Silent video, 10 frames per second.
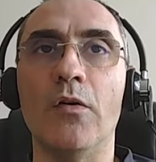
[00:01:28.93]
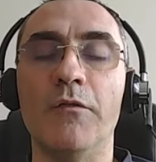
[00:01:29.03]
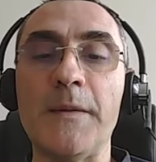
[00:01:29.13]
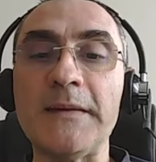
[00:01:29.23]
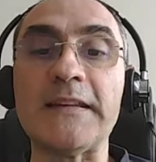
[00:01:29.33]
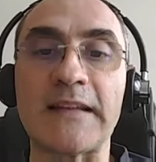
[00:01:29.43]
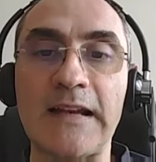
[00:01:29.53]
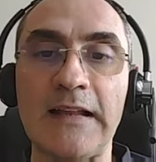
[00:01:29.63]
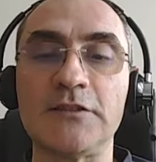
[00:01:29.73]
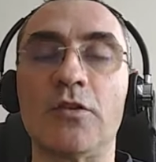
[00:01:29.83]
ovviamente tra
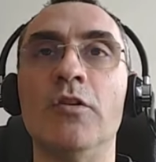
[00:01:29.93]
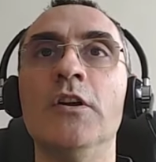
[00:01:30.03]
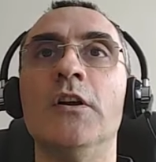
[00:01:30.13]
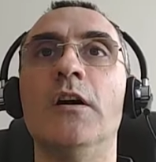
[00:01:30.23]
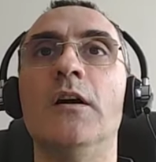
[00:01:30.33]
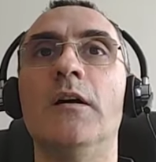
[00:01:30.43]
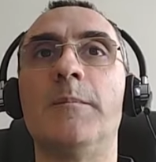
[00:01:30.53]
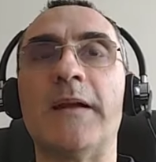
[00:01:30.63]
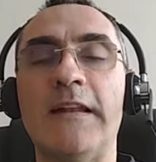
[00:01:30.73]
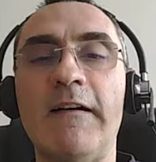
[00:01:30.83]
l'altro eh,
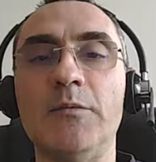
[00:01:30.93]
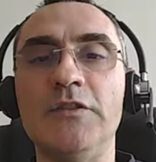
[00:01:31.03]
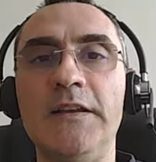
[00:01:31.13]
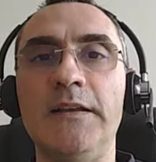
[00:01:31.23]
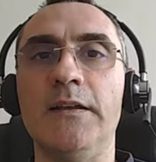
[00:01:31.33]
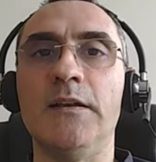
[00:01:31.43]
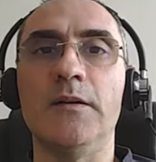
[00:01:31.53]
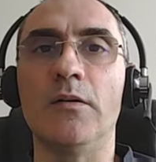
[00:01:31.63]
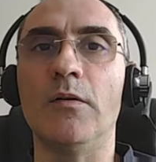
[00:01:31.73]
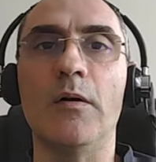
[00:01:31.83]
parlavamo di eh,
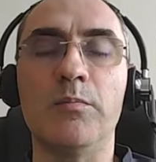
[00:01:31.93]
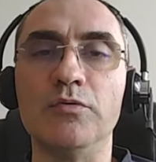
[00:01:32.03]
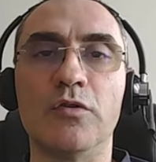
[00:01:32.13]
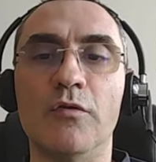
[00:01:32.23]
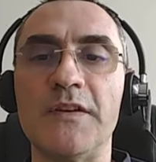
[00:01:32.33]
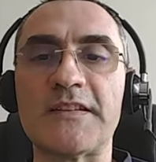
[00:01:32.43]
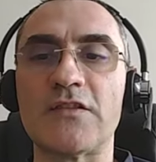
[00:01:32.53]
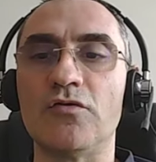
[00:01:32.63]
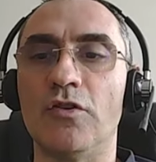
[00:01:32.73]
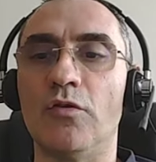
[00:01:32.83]
appunto
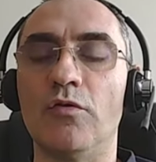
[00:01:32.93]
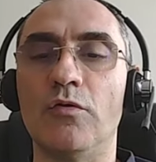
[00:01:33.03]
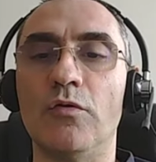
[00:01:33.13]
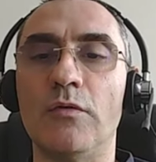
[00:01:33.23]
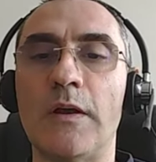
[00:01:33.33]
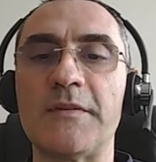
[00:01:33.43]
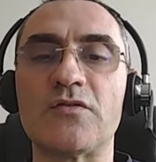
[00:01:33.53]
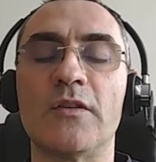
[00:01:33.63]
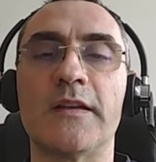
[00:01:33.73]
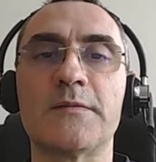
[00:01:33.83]
conversazione con una
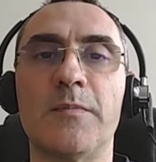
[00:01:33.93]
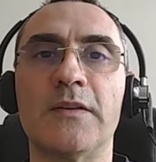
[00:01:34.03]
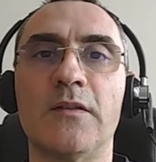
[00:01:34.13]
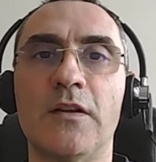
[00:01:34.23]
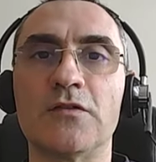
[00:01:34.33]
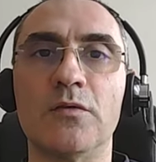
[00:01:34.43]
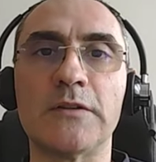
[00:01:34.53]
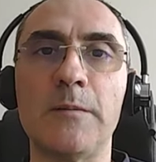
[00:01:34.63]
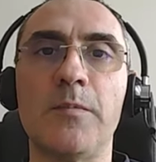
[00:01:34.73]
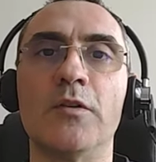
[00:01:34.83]
persona che, aspet- che, ascolta
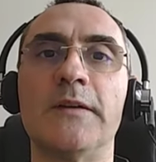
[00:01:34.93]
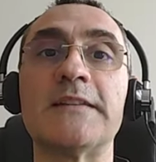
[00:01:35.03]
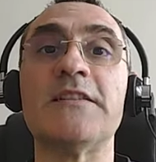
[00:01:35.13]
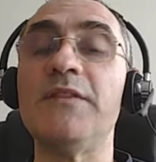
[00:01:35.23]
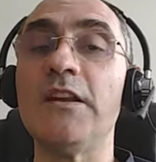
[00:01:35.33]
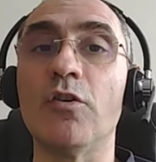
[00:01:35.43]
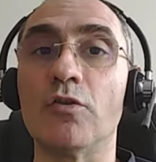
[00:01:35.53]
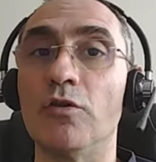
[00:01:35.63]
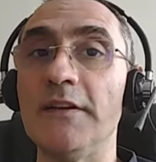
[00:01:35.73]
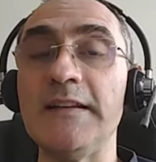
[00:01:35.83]
il podcast, vi
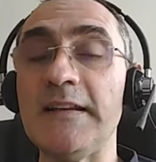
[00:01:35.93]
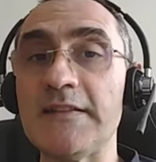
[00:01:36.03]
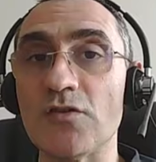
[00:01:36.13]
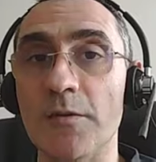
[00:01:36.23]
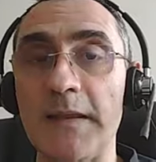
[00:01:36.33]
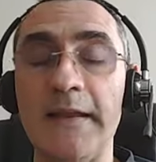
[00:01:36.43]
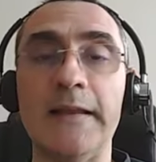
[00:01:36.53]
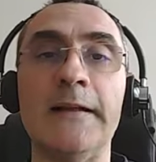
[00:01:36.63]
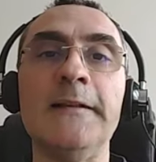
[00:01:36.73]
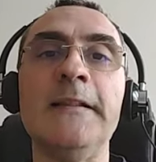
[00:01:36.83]
ricordo l'indirizzo
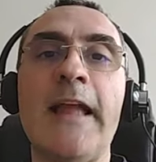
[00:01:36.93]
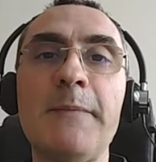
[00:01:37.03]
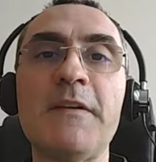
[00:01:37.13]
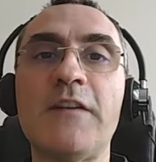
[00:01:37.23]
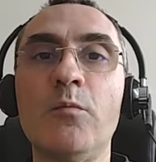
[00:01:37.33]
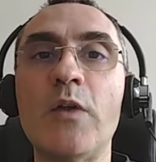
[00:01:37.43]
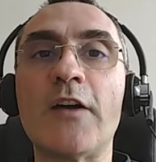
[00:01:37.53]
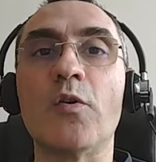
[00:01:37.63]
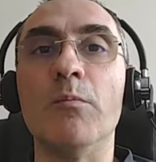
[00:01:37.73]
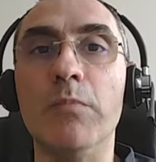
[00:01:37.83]
email
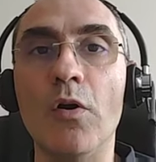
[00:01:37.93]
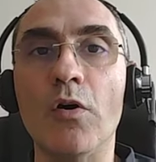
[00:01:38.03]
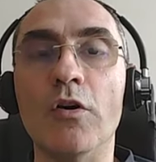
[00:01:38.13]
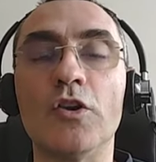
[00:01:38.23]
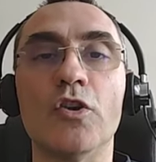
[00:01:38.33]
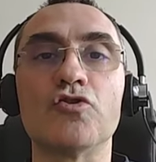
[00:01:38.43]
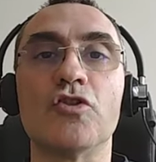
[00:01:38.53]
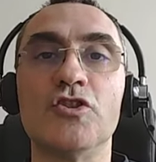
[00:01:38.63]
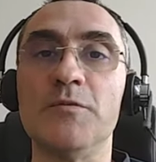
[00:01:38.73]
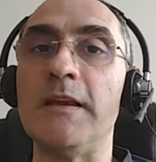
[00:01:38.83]

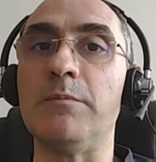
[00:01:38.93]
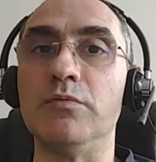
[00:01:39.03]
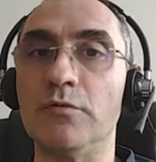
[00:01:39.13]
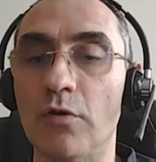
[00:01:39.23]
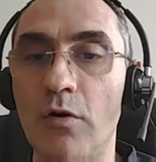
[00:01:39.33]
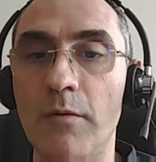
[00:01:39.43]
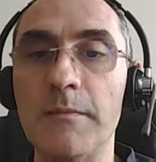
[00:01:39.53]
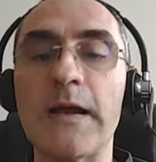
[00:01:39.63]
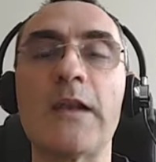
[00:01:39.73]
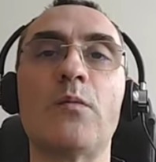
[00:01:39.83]

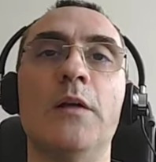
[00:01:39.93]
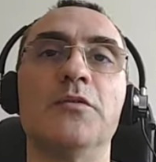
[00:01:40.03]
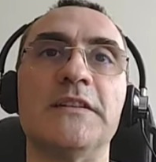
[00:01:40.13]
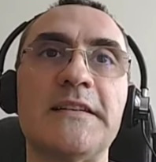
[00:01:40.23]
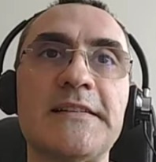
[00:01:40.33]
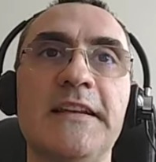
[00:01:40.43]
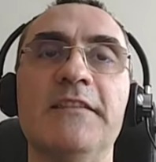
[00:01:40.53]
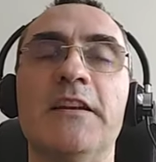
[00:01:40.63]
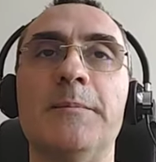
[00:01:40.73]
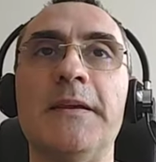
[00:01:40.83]
mfamularoblog.gmail.com al quale potete
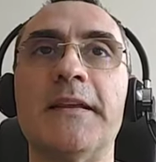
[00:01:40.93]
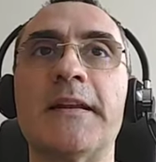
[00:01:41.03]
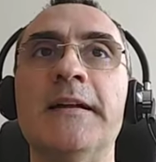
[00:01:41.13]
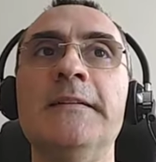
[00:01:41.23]
scrivere per eh,